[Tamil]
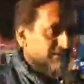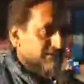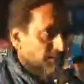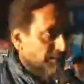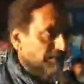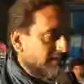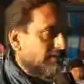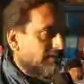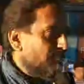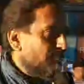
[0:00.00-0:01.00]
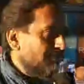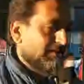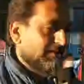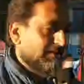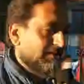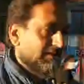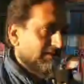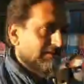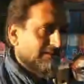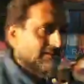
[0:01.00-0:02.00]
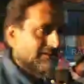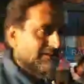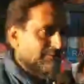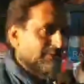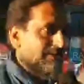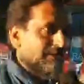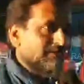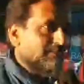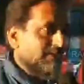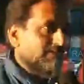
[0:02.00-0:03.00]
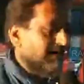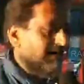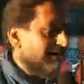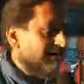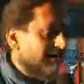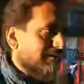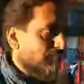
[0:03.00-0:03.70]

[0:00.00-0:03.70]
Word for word: அப்போ இருந்த கவர்மெண்ட் எங்களால் இந்த மாதிரி அதிகமான வாடகையை கட்ட